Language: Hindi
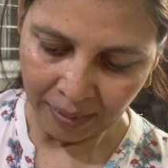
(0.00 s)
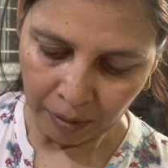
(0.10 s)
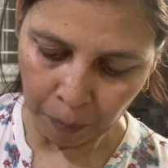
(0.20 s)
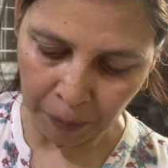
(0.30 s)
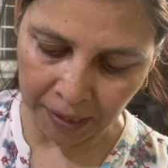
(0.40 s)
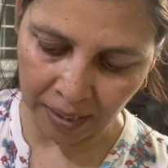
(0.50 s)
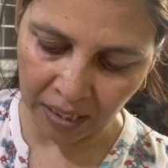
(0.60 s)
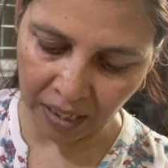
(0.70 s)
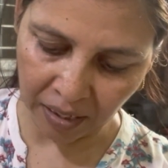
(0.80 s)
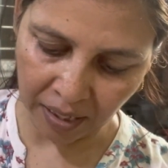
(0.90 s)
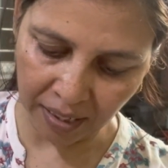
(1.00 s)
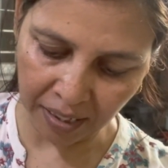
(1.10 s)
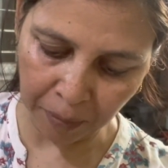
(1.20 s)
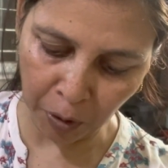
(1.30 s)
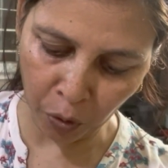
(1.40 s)
तो पता नहीं
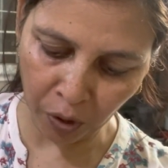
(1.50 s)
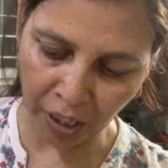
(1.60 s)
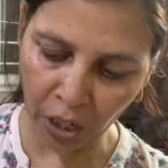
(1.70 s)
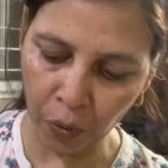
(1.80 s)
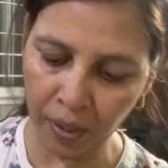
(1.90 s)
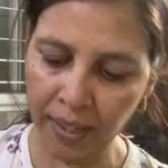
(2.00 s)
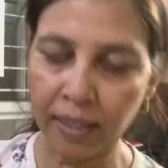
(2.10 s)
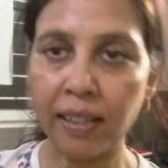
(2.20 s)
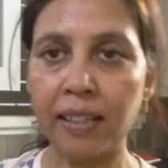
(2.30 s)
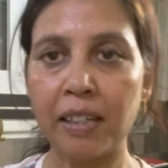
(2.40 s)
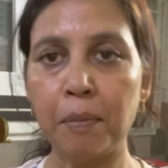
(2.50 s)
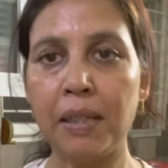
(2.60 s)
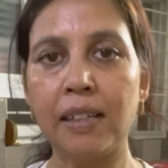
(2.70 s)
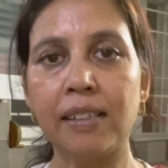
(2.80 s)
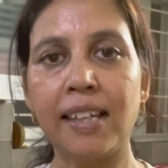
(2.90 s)
गर्मी को क्या हो गया है ना गर्मी
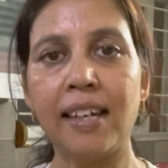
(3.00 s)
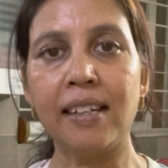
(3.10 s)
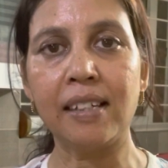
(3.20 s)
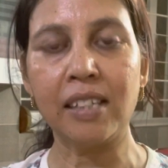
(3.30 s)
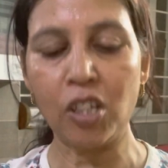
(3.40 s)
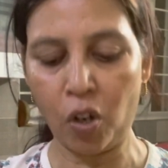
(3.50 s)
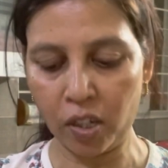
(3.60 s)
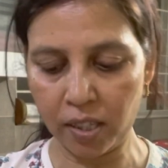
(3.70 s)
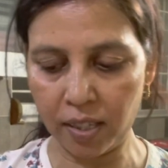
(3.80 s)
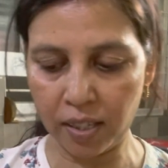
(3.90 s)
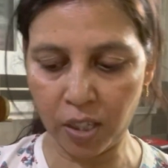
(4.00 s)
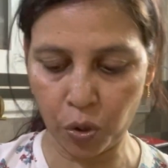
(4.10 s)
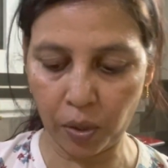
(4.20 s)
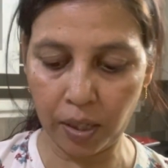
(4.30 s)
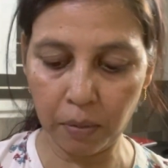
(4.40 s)
लगता है ना कि हॉट सीजन
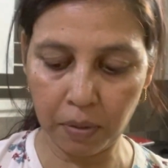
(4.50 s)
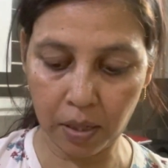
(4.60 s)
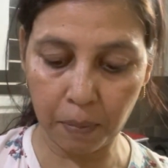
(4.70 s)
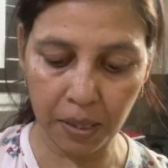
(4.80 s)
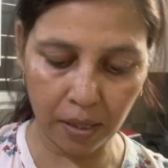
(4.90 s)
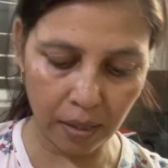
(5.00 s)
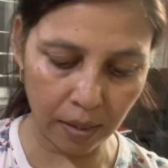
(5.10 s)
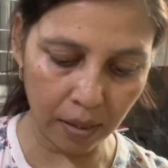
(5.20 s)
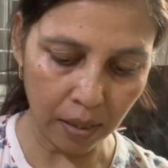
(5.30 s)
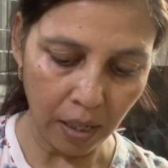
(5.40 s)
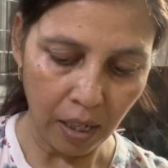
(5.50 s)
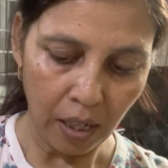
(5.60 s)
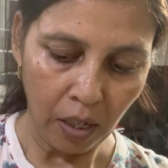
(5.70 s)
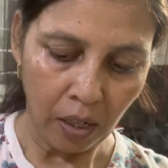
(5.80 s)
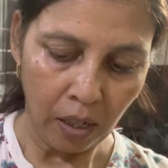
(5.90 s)
जो है समर सीजन
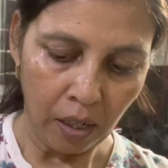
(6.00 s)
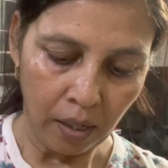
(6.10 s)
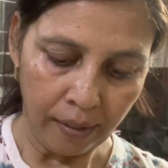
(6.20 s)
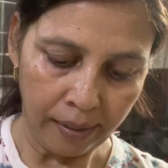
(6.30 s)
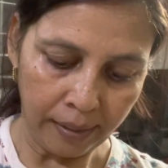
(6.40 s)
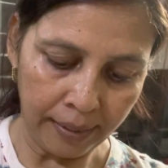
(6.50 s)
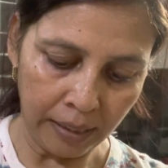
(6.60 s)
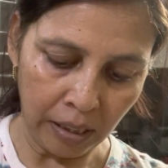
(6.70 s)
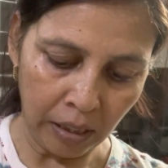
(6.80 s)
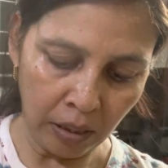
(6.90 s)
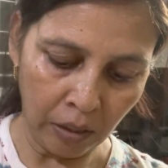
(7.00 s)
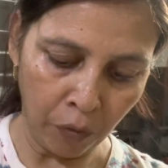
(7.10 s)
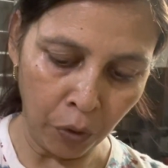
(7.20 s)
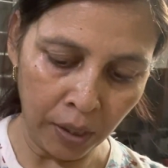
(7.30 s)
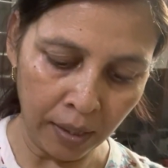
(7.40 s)

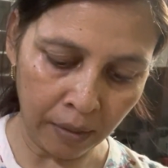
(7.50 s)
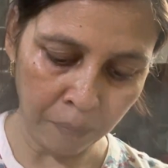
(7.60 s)
वो ना